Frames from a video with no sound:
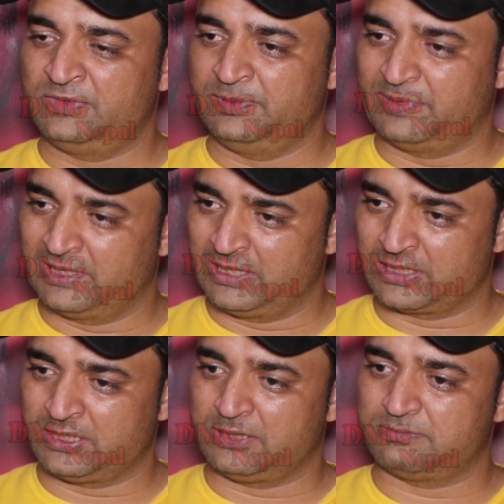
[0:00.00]
नेपाल
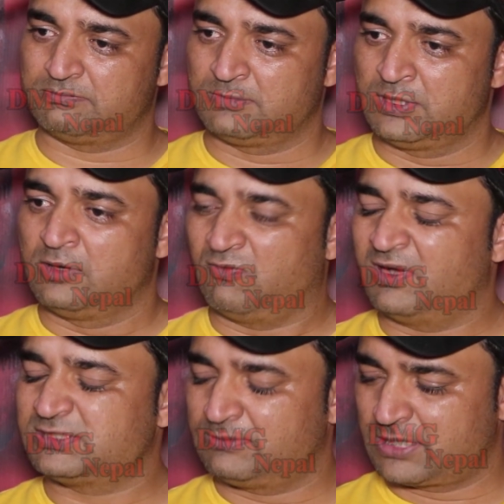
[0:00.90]
आके
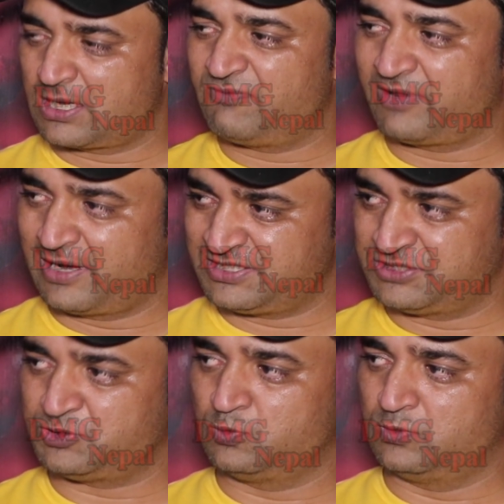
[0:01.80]
वहाँ से हमारा काफ़ी
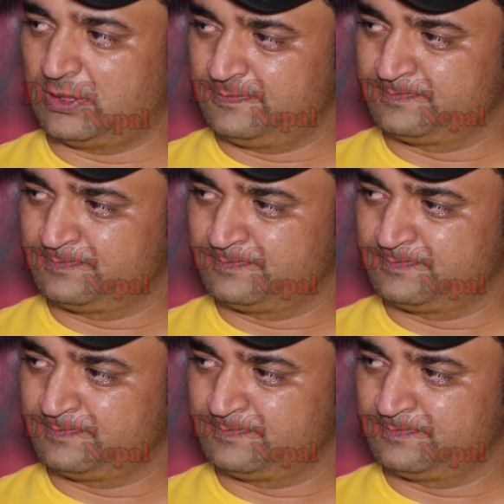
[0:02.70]
रिलेशन शुरू हुआ